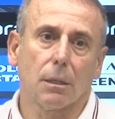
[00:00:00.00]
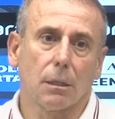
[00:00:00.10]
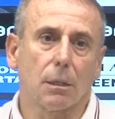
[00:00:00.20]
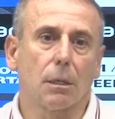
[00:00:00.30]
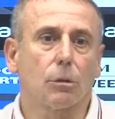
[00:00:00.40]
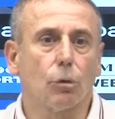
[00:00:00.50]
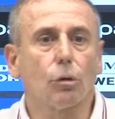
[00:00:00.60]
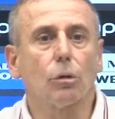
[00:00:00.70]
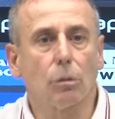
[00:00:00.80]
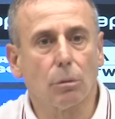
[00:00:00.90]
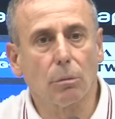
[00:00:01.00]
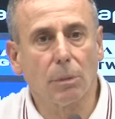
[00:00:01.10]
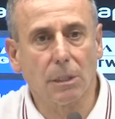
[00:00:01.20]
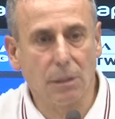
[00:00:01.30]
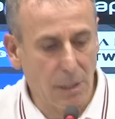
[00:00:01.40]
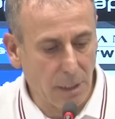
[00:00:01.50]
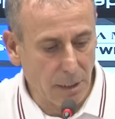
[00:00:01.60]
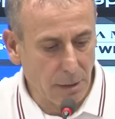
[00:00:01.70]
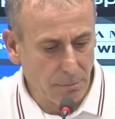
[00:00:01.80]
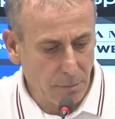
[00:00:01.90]
e, doğru bir
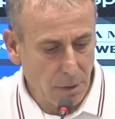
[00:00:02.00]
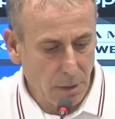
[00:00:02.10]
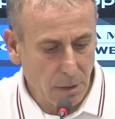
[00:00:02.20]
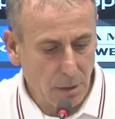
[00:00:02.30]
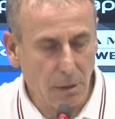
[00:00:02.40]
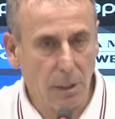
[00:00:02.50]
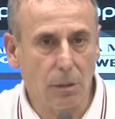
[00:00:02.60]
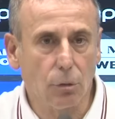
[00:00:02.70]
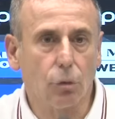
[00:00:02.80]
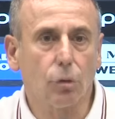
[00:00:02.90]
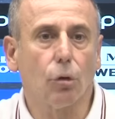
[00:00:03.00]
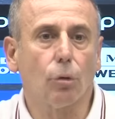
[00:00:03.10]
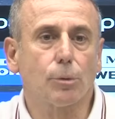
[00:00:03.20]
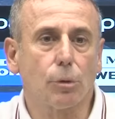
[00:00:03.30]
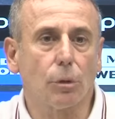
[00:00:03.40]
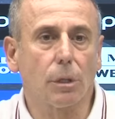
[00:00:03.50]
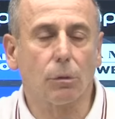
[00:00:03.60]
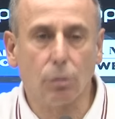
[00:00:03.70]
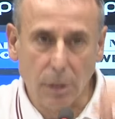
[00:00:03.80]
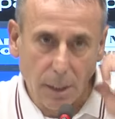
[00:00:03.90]
dahalım, e, doğru
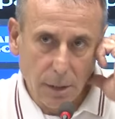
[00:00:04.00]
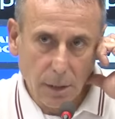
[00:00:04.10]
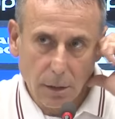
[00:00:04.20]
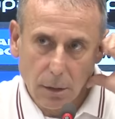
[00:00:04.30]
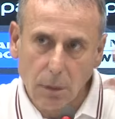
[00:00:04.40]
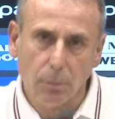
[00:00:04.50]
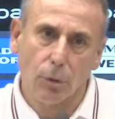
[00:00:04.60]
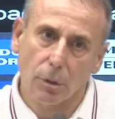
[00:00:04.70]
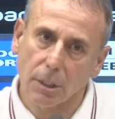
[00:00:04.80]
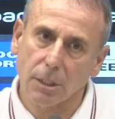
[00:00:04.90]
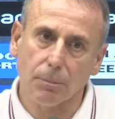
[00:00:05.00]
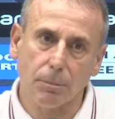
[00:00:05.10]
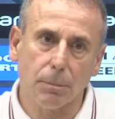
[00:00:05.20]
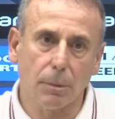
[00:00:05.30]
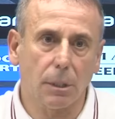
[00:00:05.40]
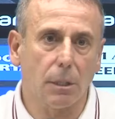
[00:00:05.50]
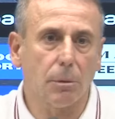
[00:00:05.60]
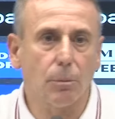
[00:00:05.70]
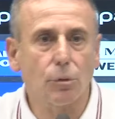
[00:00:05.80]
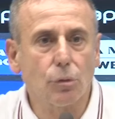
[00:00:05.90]
opsiyonları kullandık. Rakip
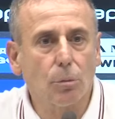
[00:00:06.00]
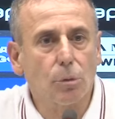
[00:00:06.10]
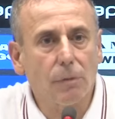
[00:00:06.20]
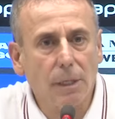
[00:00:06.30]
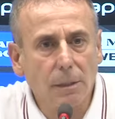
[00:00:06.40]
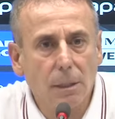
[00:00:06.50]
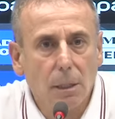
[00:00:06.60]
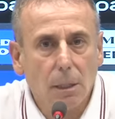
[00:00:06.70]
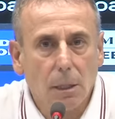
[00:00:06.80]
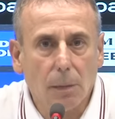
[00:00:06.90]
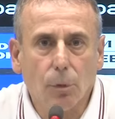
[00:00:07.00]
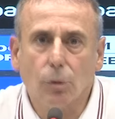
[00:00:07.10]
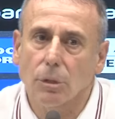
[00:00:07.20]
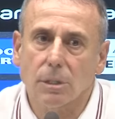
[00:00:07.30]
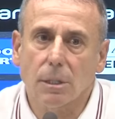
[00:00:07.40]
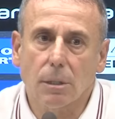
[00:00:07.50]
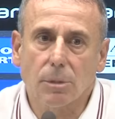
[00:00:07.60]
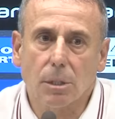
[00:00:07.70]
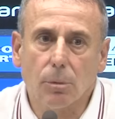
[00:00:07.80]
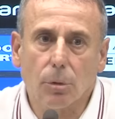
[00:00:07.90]
gibi pozisyonumuz var. Ama oyun
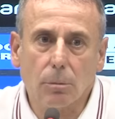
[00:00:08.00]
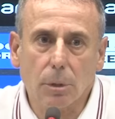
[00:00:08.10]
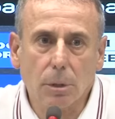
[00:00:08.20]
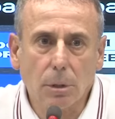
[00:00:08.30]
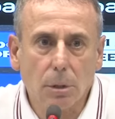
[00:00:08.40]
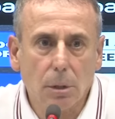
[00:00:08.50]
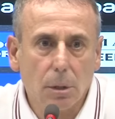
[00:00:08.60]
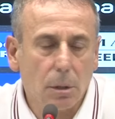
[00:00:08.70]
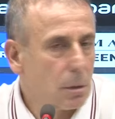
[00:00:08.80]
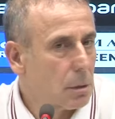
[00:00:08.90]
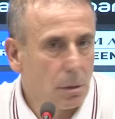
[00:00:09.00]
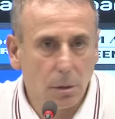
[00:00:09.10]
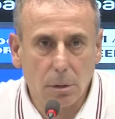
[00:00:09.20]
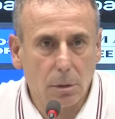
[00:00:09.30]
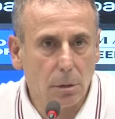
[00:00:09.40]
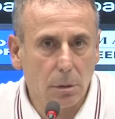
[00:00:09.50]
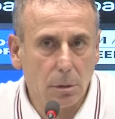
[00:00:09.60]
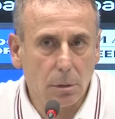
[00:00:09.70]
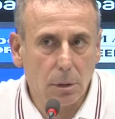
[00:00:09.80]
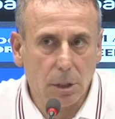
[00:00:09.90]
istediğimiz gibi olmadı. Ee,
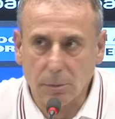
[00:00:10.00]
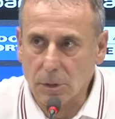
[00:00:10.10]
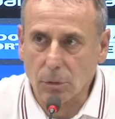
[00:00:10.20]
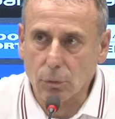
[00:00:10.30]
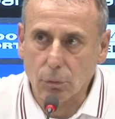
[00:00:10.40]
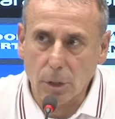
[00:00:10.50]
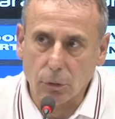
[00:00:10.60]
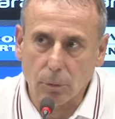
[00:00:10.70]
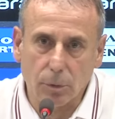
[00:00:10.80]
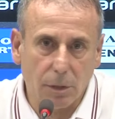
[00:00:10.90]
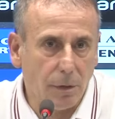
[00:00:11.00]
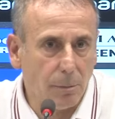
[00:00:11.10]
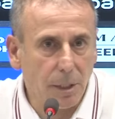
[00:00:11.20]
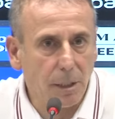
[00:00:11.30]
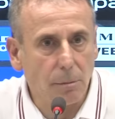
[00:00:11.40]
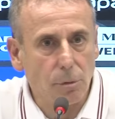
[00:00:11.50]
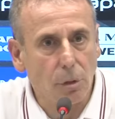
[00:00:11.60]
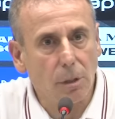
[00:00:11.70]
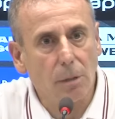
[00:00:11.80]
rakibin işte duran topun devamına yediğimiz golle